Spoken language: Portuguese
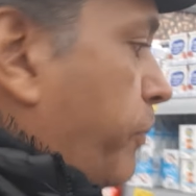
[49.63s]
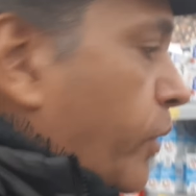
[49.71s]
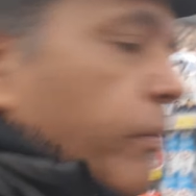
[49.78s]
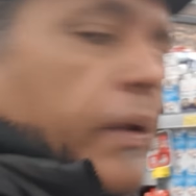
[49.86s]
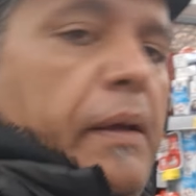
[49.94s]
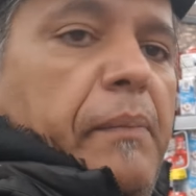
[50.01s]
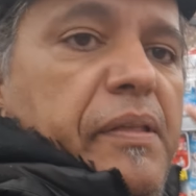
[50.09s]

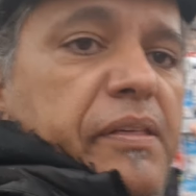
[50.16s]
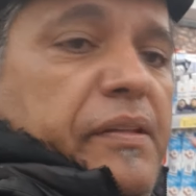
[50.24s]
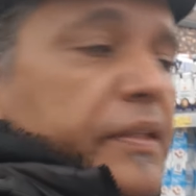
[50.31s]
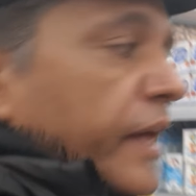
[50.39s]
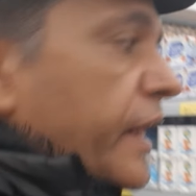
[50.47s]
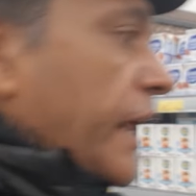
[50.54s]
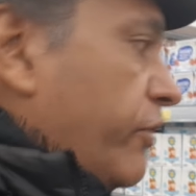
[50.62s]
problemas
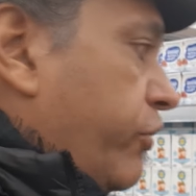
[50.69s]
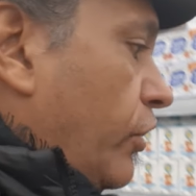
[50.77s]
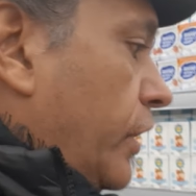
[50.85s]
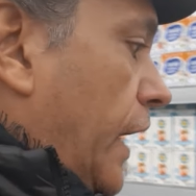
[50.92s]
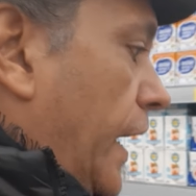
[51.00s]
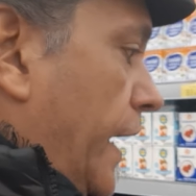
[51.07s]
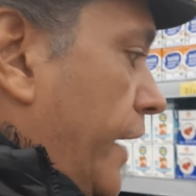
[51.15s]

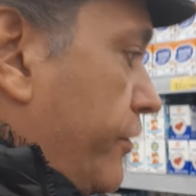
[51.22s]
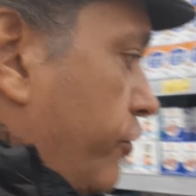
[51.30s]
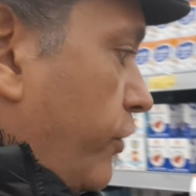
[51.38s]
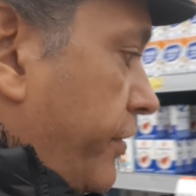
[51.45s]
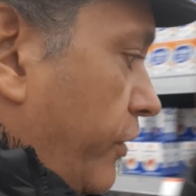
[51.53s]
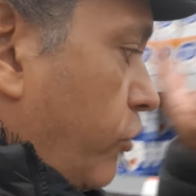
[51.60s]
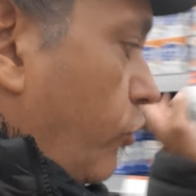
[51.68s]
internacionais, com
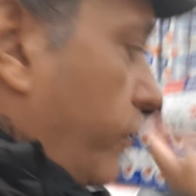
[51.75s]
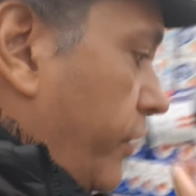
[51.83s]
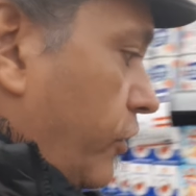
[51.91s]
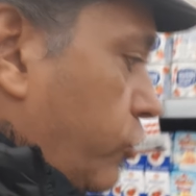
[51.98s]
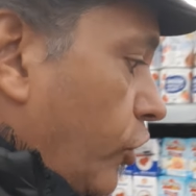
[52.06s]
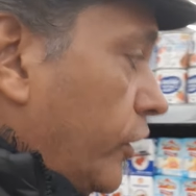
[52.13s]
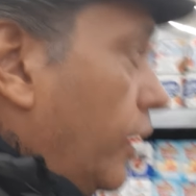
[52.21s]
essas
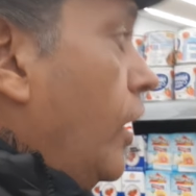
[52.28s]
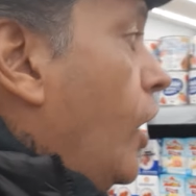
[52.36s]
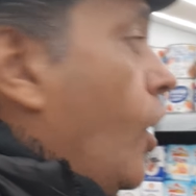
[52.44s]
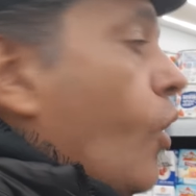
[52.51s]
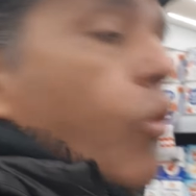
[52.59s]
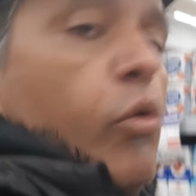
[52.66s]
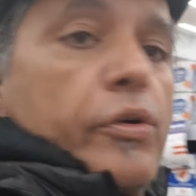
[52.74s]
coisas todas,
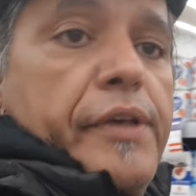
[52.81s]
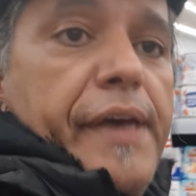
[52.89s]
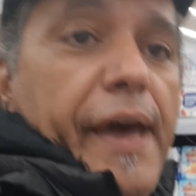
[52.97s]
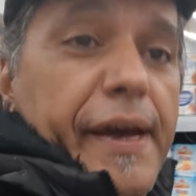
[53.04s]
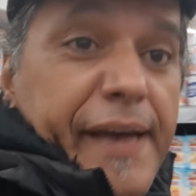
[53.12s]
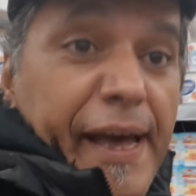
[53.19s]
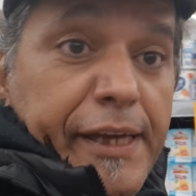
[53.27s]
o que
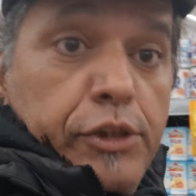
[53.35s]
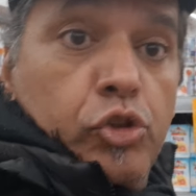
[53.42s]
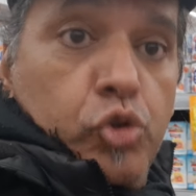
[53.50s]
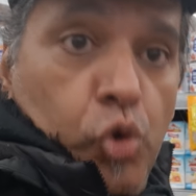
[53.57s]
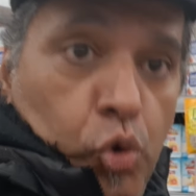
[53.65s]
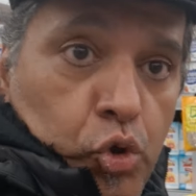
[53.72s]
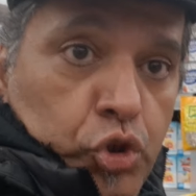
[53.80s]
é que a
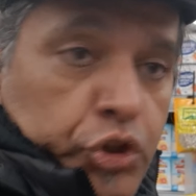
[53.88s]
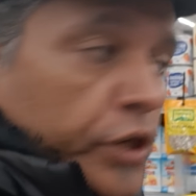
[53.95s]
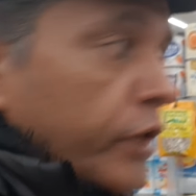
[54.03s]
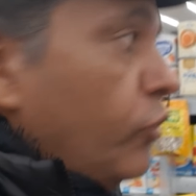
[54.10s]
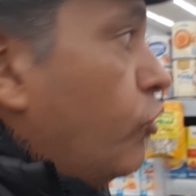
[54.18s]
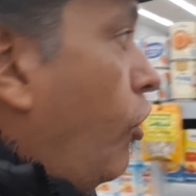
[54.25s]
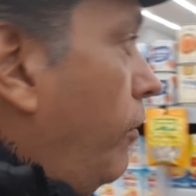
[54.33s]
indústria
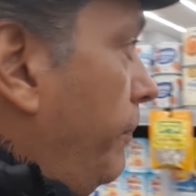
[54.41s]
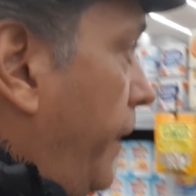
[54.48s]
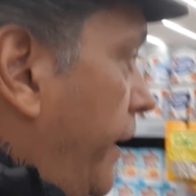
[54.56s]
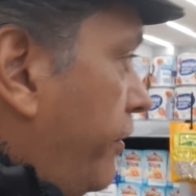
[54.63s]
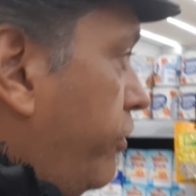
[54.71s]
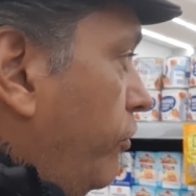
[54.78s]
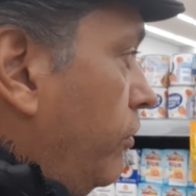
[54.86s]
e o
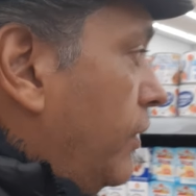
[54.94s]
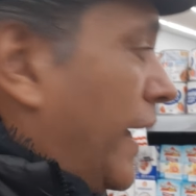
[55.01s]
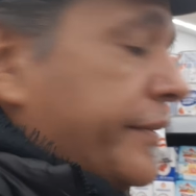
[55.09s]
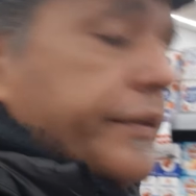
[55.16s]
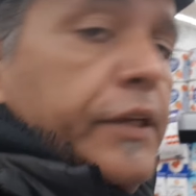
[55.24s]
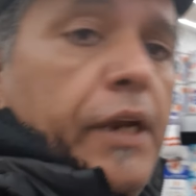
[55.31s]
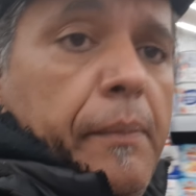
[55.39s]
comércio
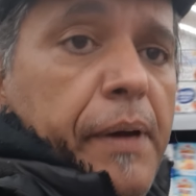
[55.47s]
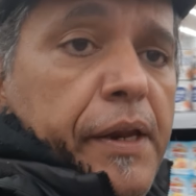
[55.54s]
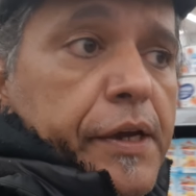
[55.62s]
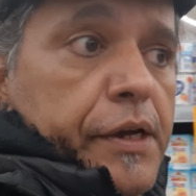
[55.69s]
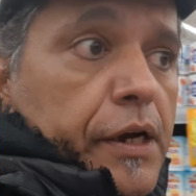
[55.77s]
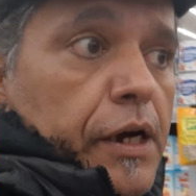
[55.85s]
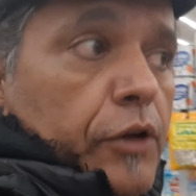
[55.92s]

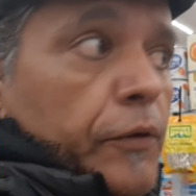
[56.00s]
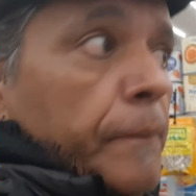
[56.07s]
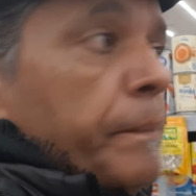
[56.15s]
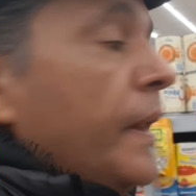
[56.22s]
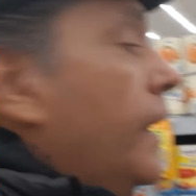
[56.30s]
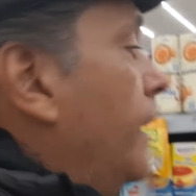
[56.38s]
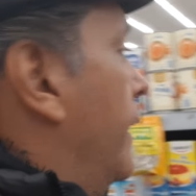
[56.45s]
latino-americano
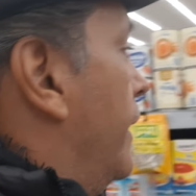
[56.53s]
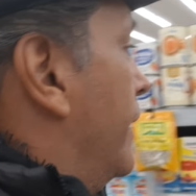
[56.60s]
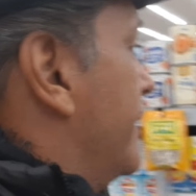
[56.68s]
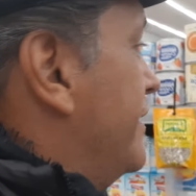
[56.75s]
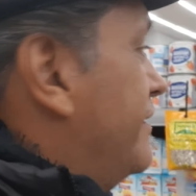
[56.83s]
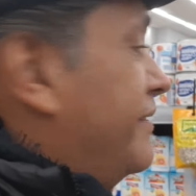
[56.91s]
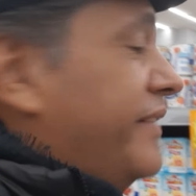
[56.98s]

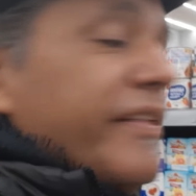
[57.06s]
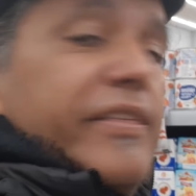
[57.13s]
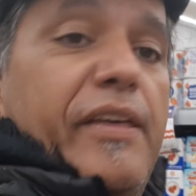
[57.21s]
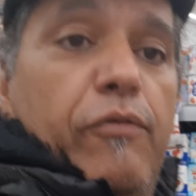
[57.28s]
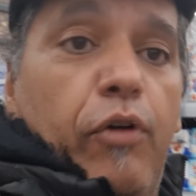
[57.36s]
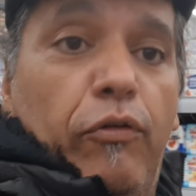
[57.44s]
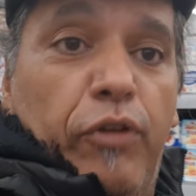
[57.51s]

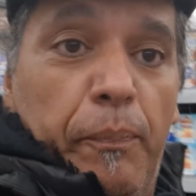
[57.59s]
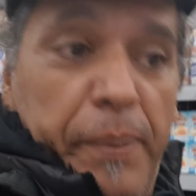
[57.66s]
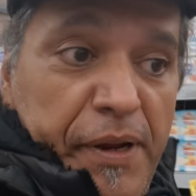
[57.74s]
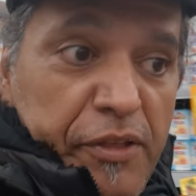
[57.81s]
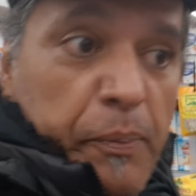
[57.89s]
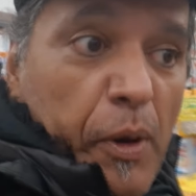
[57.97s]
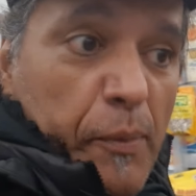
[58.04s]
desenvolveu,
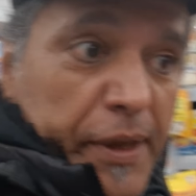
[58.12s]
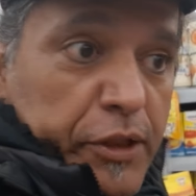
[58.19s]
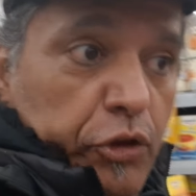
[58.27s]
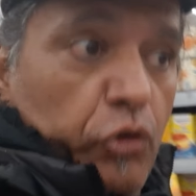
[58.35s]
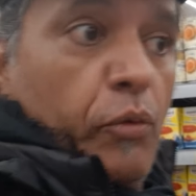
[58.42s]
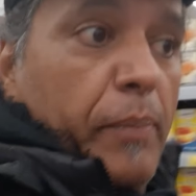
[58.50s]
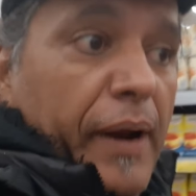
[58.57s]

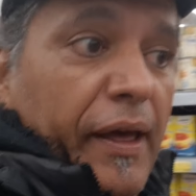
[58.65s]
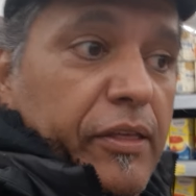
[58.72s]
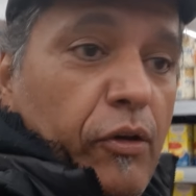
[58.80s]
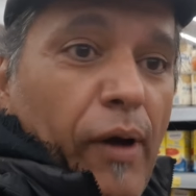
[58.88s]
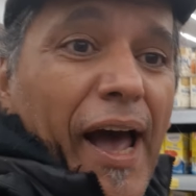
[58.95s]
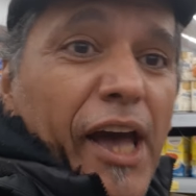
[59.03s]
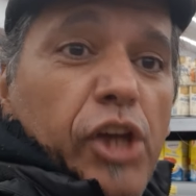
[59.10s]
principalmente no
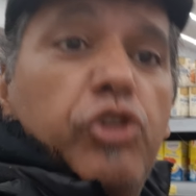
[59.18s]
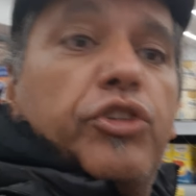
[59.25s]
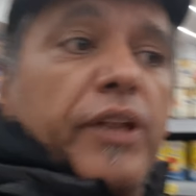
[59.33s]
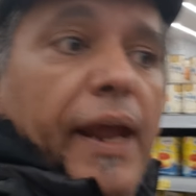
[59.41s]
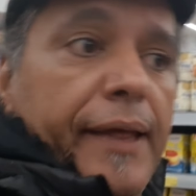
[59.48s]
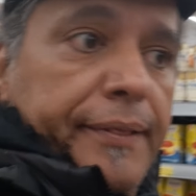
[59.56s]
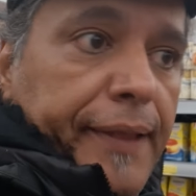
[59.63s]
Brasil, a
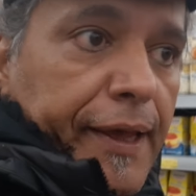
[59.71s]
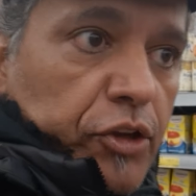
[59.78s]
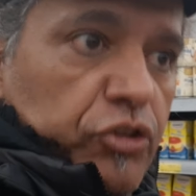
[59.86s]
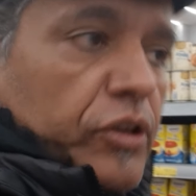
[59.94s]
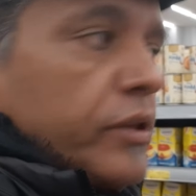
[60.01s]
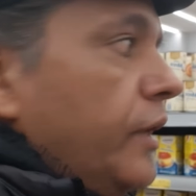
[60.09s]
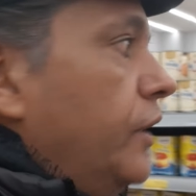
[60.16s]

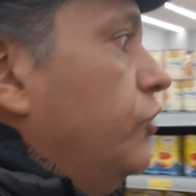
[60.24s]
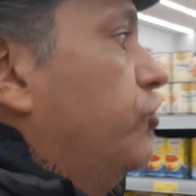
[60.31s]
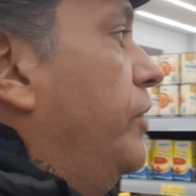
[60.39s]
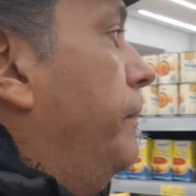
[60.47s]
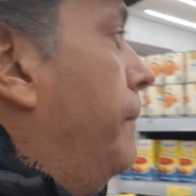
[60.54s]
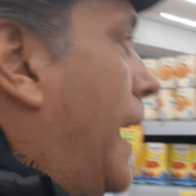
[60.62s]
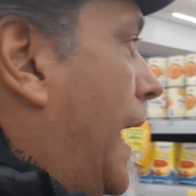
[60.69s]
estratégia deles
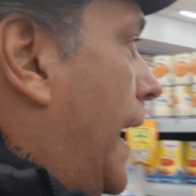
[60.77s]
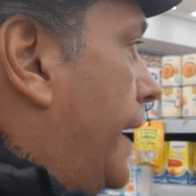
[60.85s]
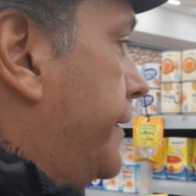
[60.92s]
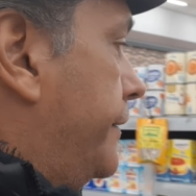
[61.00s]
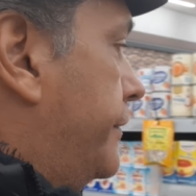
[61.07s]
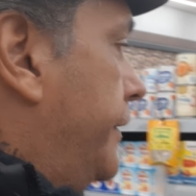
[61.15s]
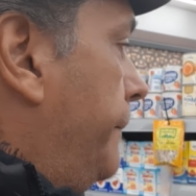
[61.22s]
de
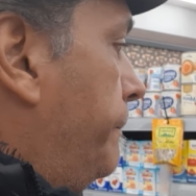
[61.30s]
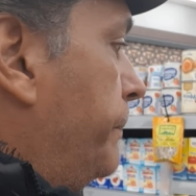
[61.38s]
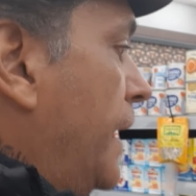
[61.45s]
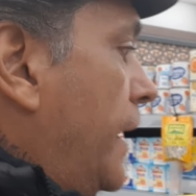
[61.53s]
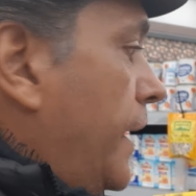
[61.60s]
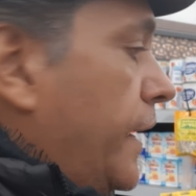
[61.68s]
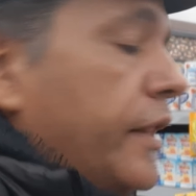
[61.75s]
marketing
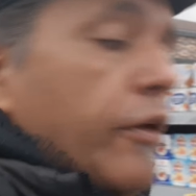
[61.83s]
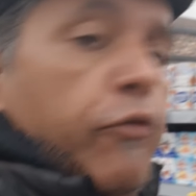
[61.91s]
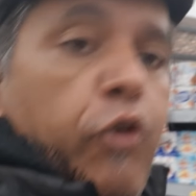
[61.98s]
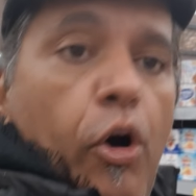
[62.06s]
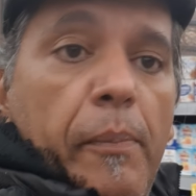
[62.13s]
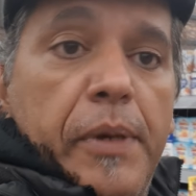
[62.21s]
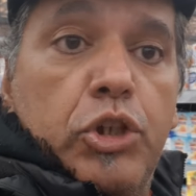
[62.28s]
e de
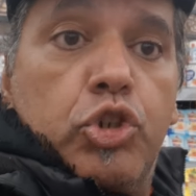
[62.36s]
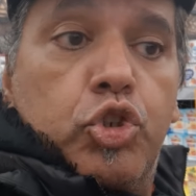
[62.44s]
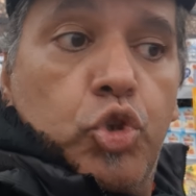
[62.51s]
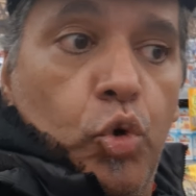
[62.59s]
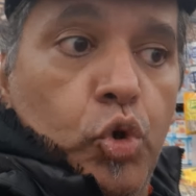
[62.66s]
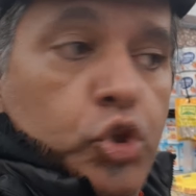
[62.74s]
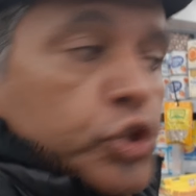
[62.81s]
forma
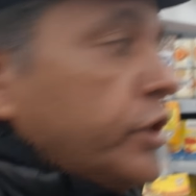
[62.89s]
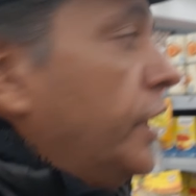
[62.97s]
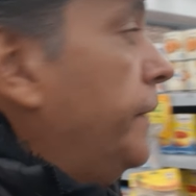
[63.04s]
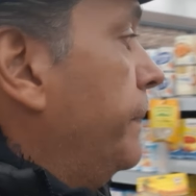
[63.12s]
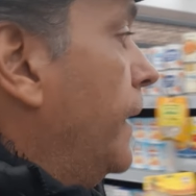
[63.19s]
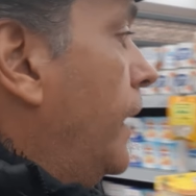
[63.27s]
injusta